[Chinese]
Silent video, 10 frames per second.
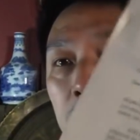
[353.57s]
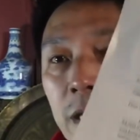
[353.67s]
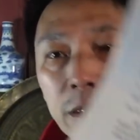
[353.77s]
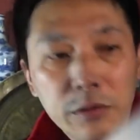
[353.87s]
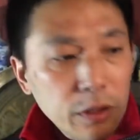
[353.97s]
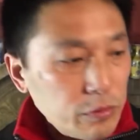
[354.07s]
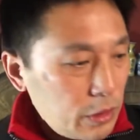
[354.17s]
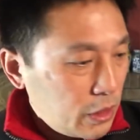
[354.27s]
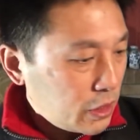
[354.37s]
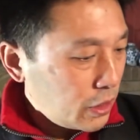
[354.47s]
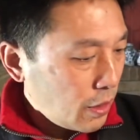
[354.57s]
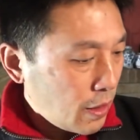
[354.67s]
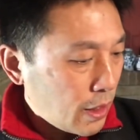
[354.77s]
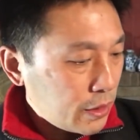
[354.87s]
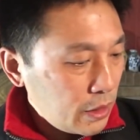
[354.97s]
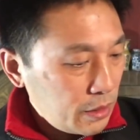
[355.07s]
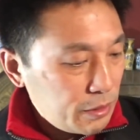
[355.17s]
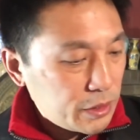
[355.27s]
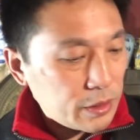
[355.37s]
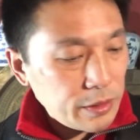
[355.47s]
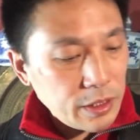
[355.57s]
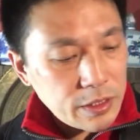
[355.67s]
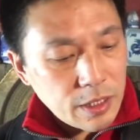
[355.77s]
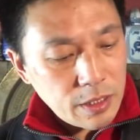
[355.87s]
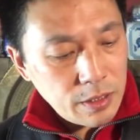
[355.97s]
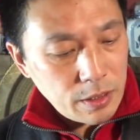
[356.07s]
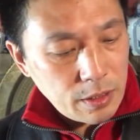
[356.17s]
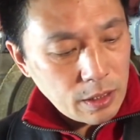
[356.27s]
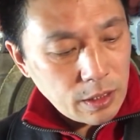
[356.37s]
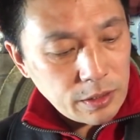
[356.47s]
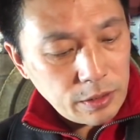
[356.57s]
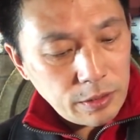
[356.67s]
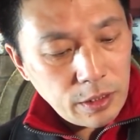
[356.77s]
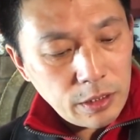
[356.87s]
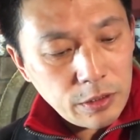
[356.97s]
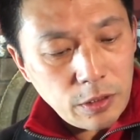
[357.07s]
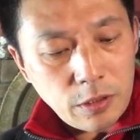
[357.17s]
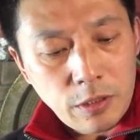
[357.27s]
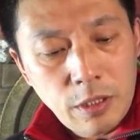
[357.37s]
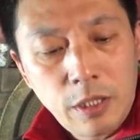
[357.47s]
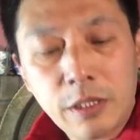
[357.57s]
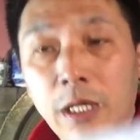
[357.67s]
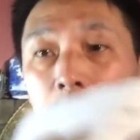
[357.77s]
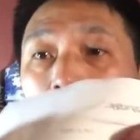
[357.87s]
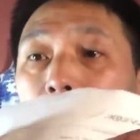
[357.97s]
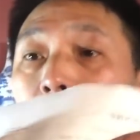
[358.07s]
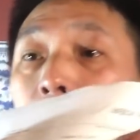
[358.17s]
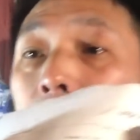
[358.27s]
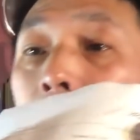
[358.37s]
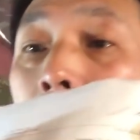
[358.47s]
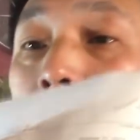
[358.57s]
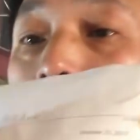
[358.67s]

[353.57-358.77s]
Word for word: 这个东西注意提到哈，这里面提到一个人啊，提到一个叫这个老兄啊，